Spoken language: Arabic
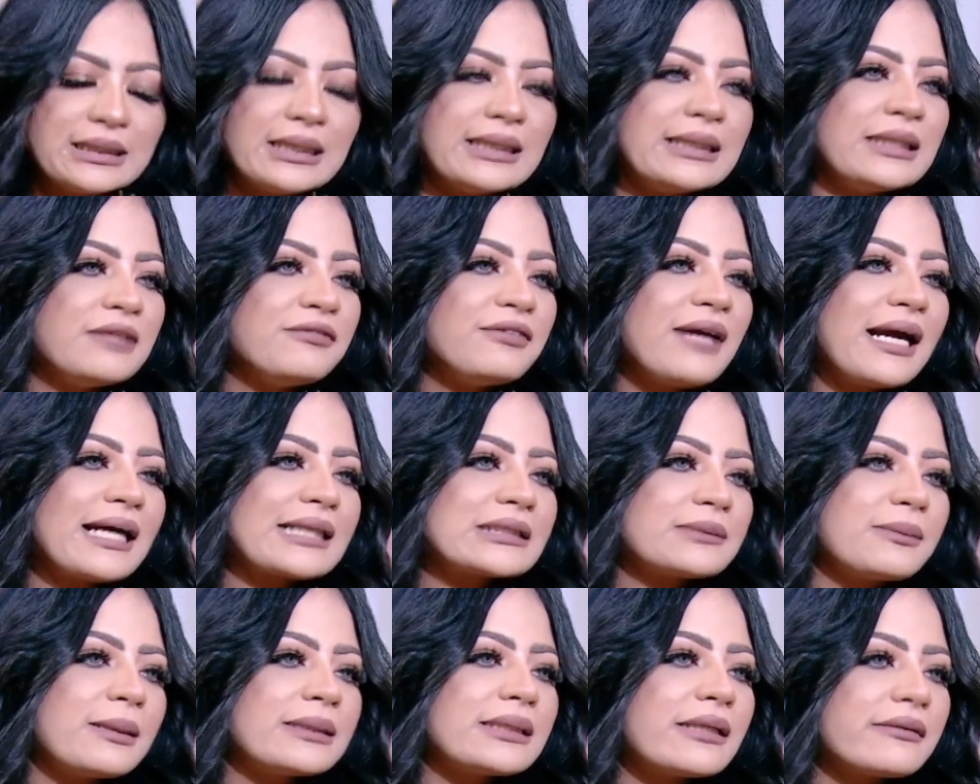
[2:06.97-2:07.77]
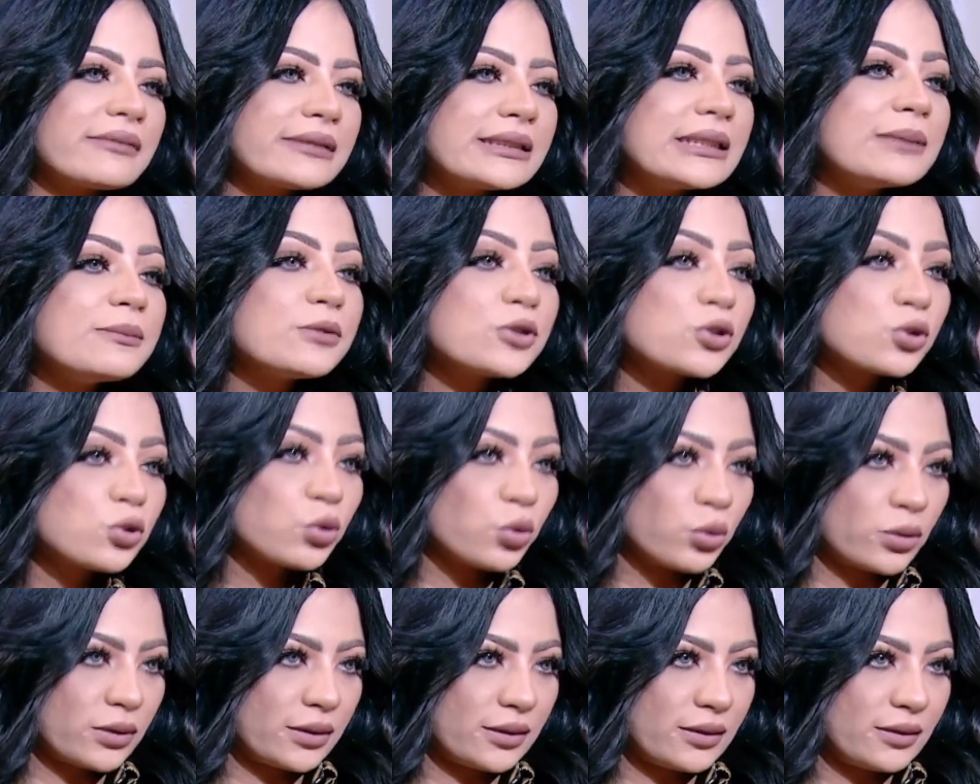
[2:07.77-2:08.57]
ان في حاجه اسمها ترتيب الشغل
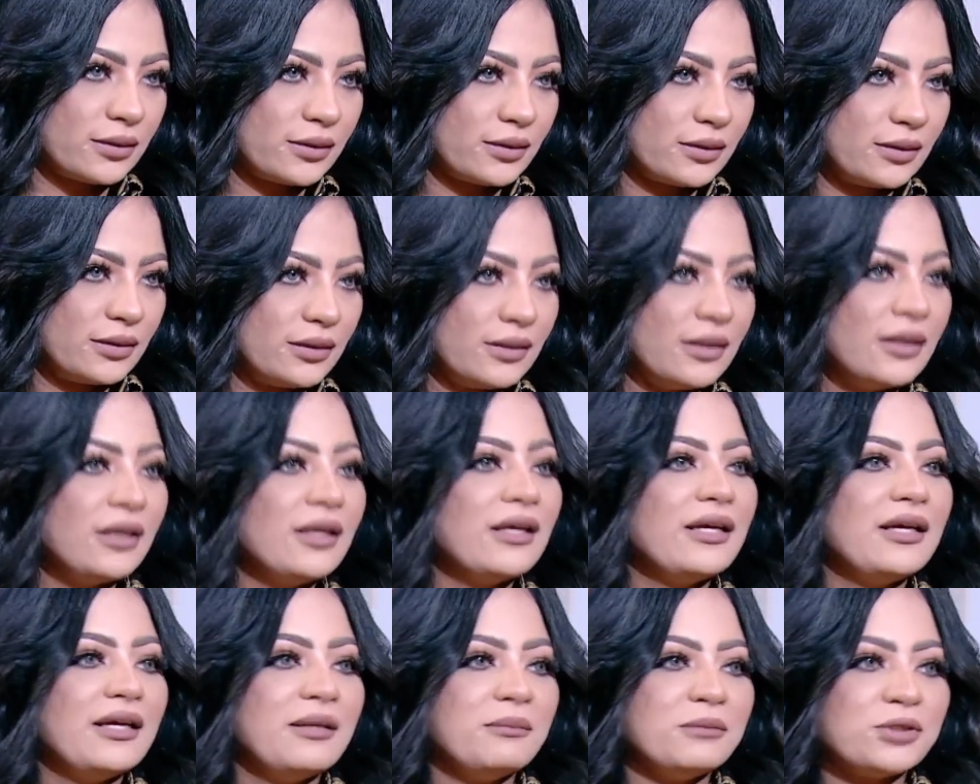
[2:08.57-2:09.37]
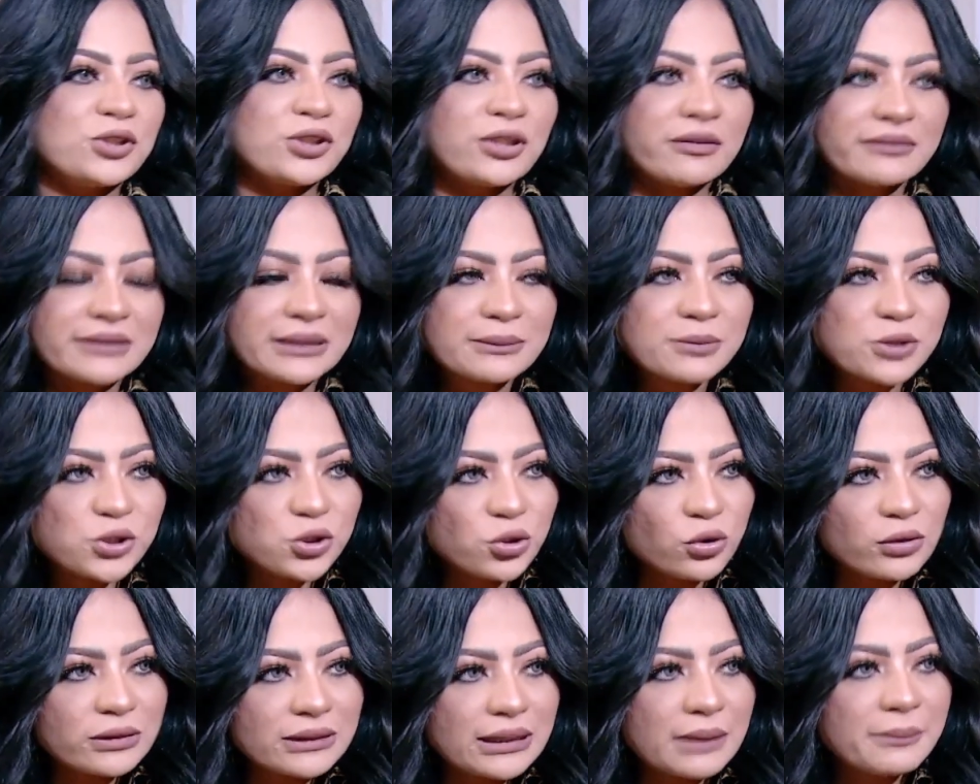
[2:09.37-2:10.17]
مش ترتيب
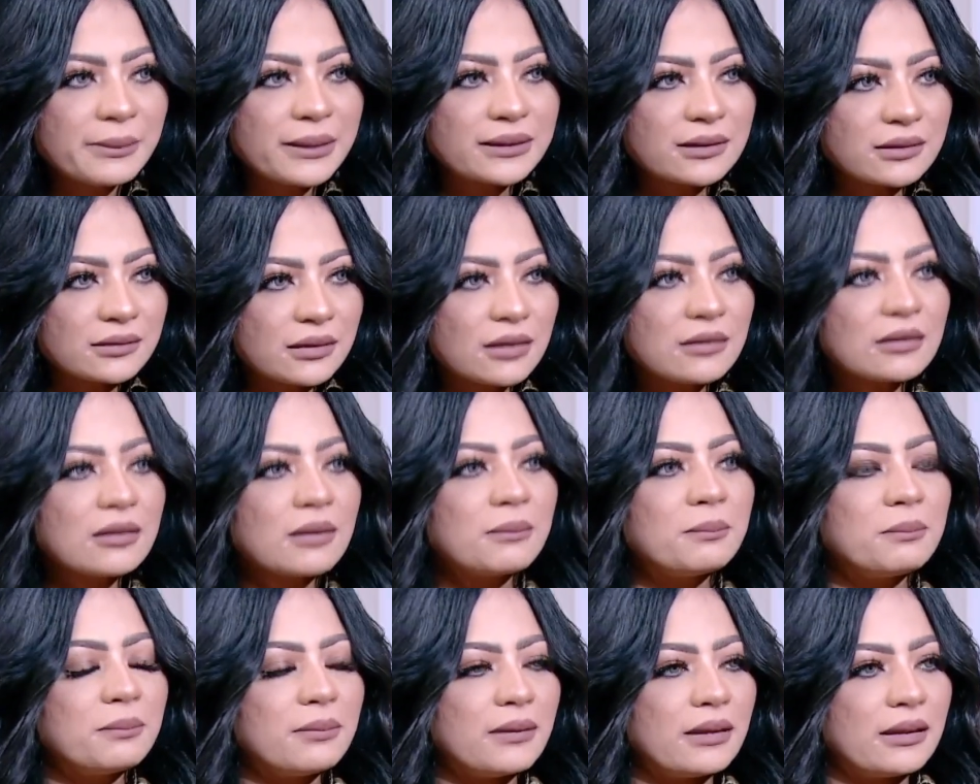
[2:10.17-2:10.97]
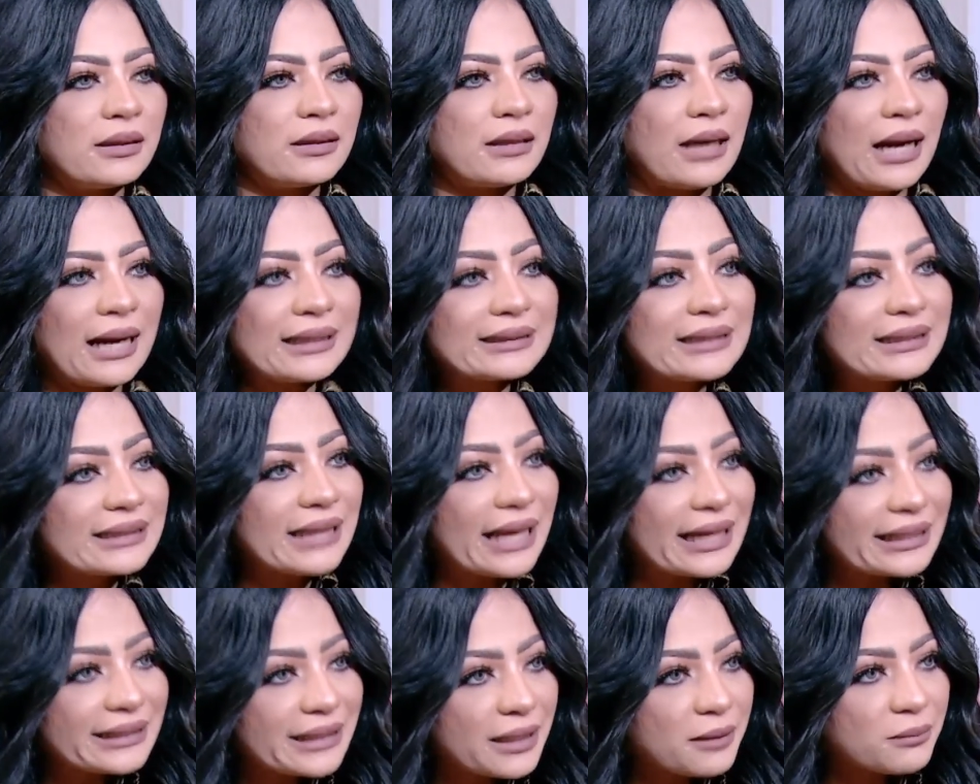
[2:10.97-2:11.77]
الشغل ده بيتطلب آه، عدد
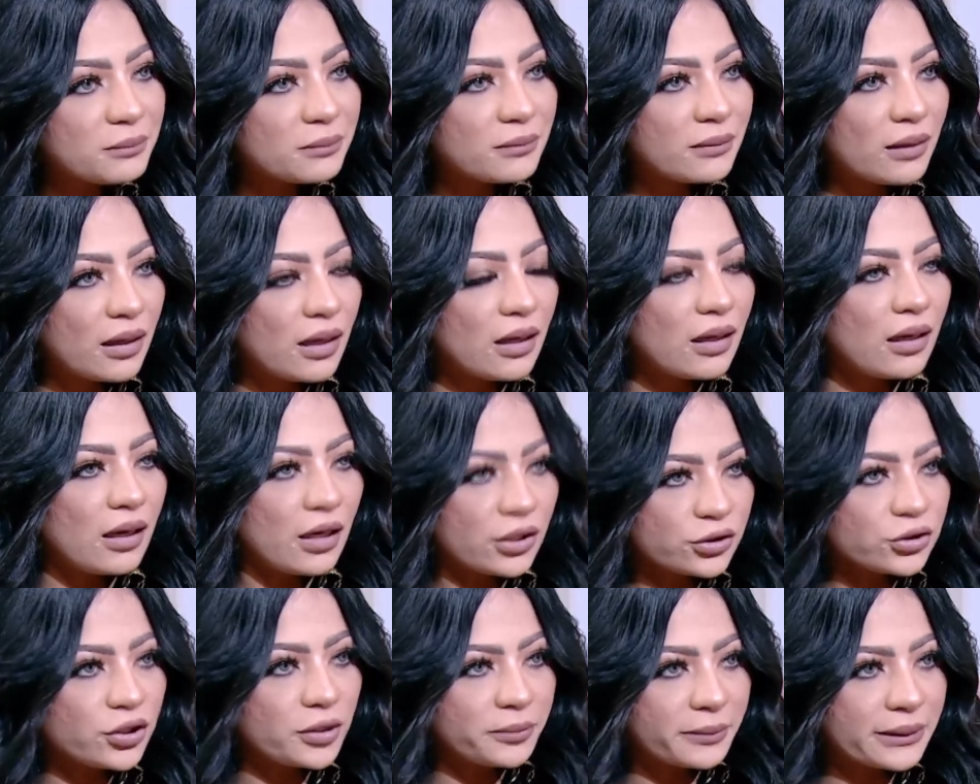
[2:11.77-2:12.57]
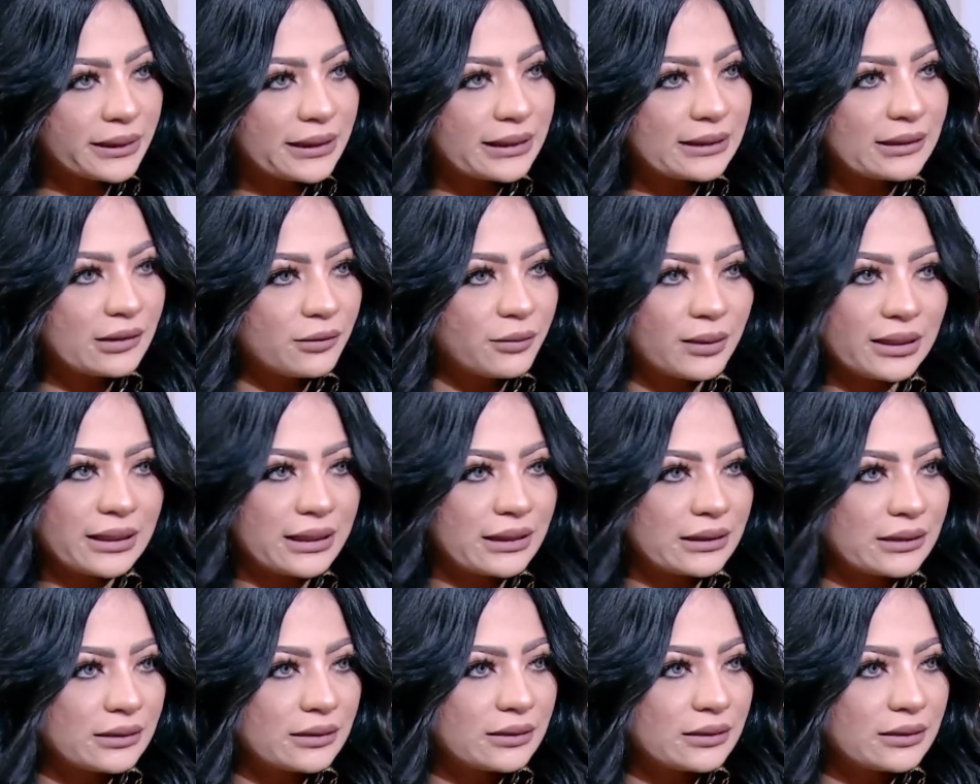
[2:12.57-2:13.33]
ايام اكتر من كده ولا ايه